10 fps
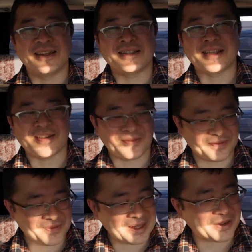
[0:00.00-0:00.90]
して
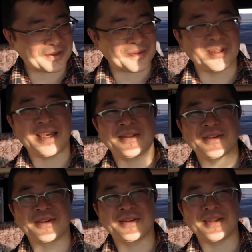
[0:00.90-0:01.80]
見たこともないと
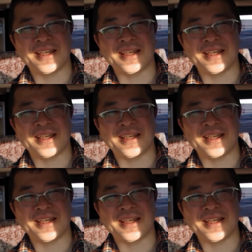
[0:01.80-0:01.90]
いうこと